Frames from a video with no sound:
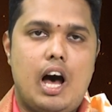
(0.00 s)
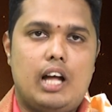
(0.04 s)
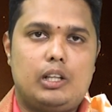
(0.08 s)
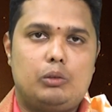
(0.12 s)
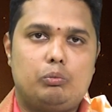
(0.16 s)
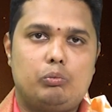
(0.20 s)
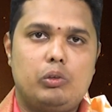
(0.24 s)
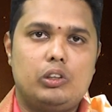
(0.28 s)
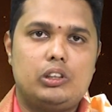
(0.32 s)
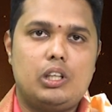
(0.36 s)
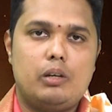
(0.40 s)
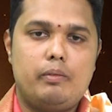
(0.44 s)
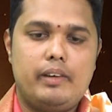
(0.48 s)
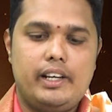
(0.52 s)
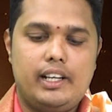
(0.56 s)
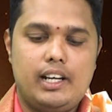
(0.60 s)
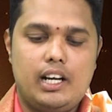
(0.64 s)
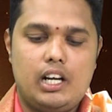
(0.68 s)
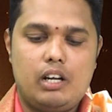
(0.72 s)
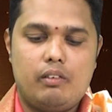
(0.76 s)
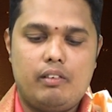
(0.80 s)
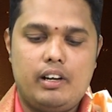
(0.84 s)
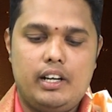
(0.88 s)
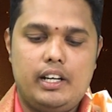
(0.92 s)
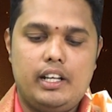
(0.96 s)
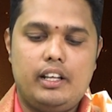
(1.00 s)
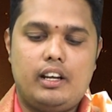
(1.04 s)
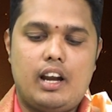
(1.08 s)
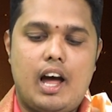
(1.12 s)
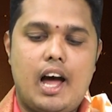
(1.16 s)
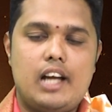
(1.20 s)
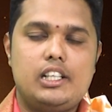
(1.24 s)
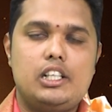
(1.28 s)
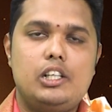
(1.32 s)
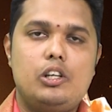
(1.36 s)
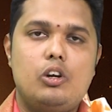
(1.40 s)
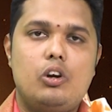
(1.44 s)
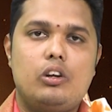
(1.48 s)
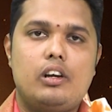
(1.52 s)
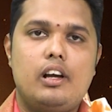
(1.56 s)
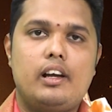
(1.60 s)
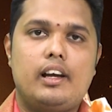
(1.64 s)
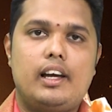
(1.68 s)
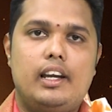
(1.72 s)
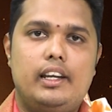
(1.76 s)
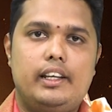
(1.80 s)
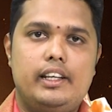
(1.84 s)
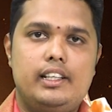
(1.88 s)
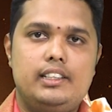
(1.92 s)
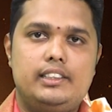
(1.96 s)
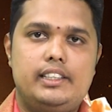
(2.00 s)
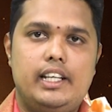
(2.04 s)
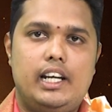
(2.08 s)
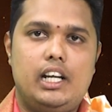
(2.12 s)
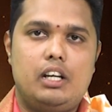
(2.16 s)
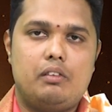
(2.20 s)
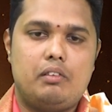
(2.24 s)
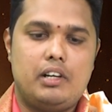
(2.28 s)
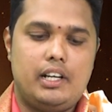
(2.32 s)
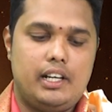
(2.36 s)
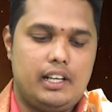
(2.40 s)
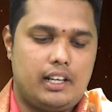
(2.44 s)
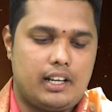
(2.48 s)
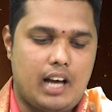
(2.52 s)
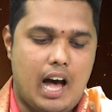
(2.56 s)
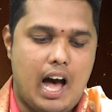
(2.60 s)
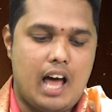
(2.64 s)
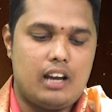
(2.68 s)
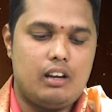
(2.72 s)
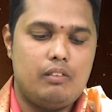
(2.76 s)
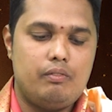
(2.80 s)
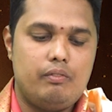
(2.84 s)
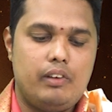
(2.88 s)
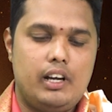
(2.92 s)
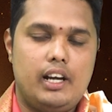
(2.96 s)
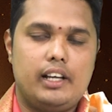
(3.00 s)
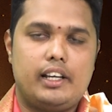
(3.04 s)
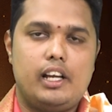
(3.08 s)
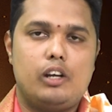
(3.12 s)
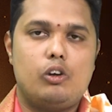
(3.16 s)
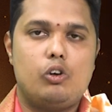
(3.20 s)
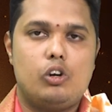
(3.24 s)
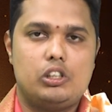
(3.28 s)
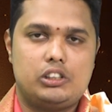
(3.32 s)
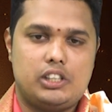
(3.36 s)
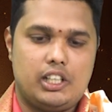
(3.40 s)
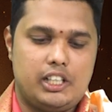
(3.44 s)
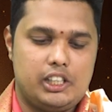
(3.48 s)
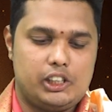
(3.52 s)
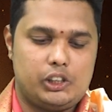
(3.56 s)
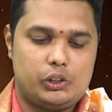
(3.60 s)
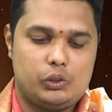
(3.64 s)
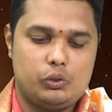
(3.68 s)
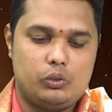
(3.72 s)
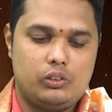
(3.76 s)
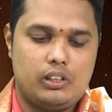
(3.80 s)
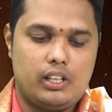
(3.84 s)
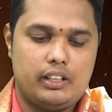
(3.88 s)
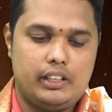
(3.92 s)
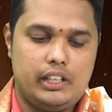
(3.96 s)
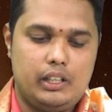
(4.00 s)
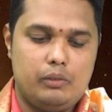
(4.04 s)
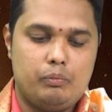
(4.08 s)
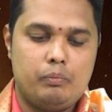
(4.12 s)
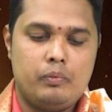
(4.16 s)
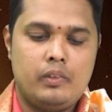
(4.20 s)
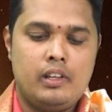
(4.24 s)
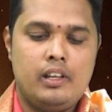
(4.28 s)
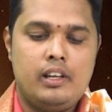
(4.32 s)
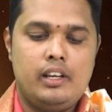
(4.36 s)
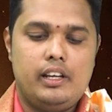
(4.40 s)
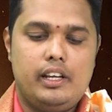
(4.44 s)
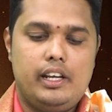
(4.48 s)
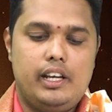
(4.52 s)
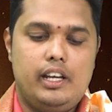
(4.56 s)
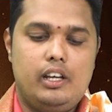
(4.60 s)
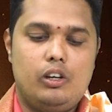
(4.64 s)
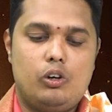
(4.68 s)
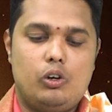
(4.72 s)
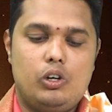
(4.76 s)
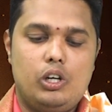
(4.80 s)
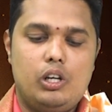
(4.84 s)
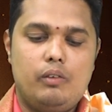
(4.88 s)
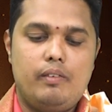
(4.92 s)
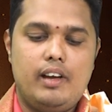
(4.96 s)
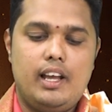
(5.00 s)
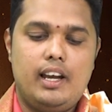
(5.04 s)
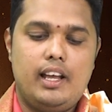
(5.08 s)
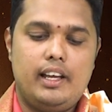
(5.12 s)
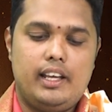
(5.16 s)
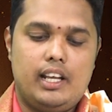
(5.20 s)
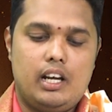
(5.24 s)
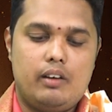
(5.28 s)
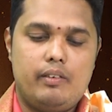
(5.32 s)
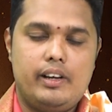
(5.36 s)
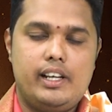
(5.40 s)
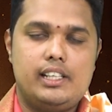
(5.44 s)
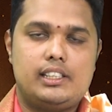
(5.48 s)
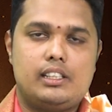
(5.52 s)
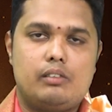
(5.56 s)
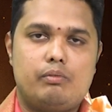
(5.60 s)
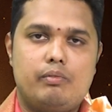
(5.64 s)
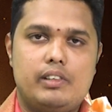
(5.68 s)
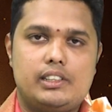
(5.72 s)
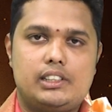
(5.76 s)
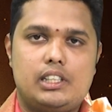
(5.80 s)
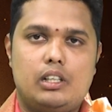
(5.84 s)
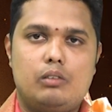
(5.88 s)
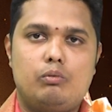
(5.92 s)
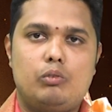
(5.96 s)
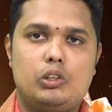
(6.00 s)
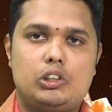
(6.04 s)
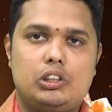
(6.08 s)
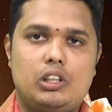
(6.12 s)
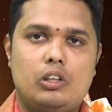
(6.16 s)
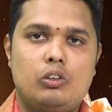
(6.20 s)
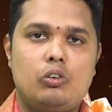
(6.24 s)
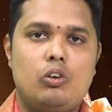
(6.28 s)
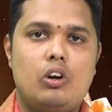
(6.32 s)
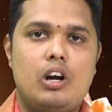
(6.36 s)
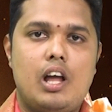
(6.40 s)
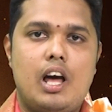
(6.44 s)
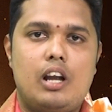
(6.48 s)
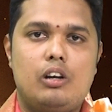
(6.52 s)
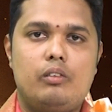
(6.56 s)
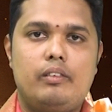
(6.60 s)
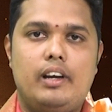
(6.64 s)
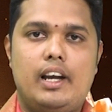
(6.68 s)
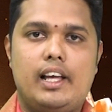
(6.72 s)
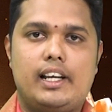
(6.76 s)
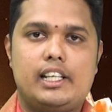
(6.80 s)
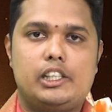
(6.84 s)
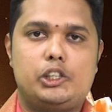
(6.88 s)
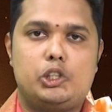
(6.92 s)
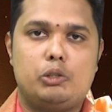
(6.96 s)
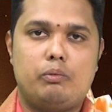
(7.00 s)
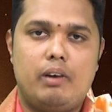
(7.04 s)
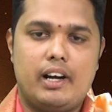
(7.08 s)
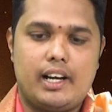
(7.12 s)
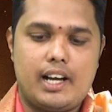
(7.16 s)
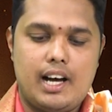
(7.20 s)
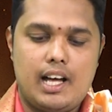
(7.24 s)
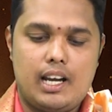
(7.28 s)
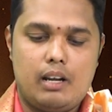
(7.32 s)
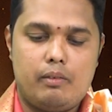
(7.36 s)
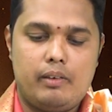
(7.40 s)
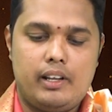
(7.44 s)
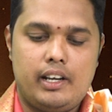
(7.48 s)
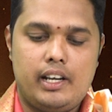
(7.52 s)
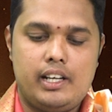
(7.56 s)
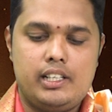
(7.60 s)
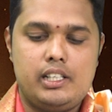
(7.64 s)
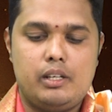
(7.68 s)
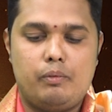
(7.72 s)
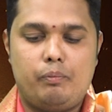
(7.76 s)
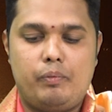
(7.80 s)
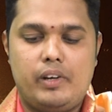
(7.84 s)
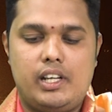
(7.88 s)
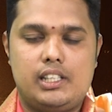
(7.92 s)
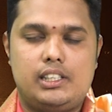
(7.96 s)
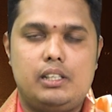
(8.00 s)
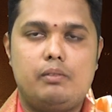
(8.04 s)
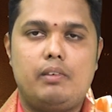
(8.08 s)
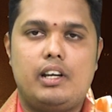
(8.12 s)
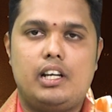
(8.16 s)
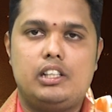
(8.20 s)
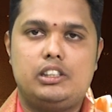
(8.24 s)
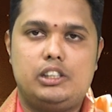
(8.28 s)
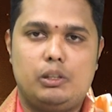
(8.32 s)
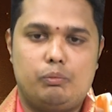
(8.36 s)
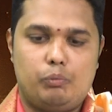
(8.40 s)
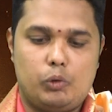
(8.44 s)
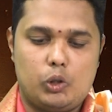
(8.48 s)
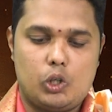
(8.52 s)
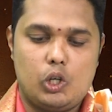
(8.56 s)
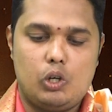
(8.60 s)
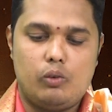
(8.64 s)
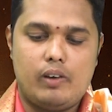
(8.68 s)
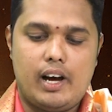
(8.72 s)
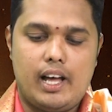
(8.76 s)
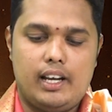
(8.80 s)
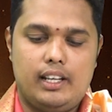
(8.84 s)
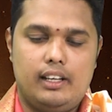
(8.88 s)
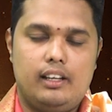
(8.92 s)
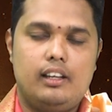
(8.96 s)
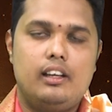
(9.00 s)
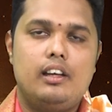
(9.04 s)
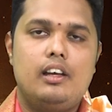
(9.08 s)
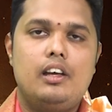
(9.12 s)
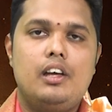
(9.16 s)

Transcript: అద్భుతమైనటువంటి రాజయోగం కలిగించేటువంటి కాలం వీళ్ళకి గోచరిస్తూ ఉన్నది ఈ రెండు వేల ఇరవై సంవత్సరం మొత్తం కూడాను వీళ్ళకి శుభకాలం అని చెప్పేసి మనం చెప్పుకోవాలి